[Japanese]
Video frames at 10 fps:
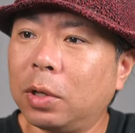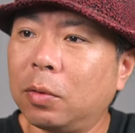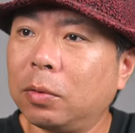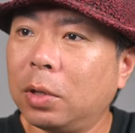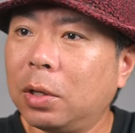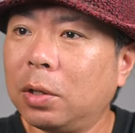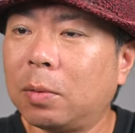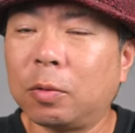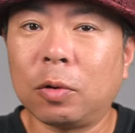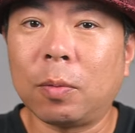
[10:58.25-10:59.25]
基本的に
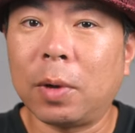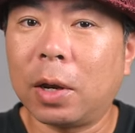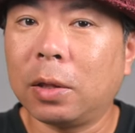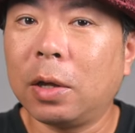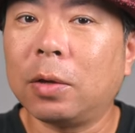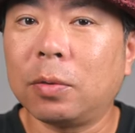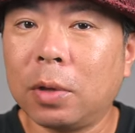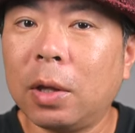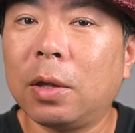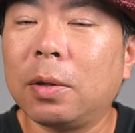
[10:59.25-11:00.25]
はもう止まらない
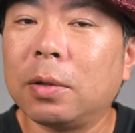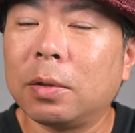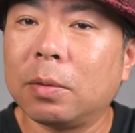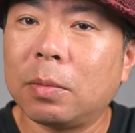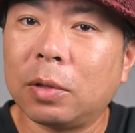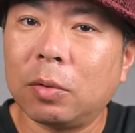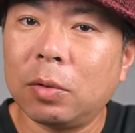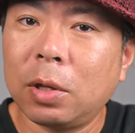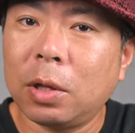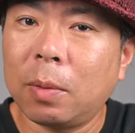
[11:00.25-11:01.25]
ので、まあ、そ
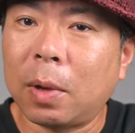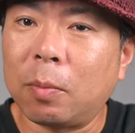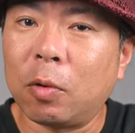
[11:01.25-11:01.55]
れでいけば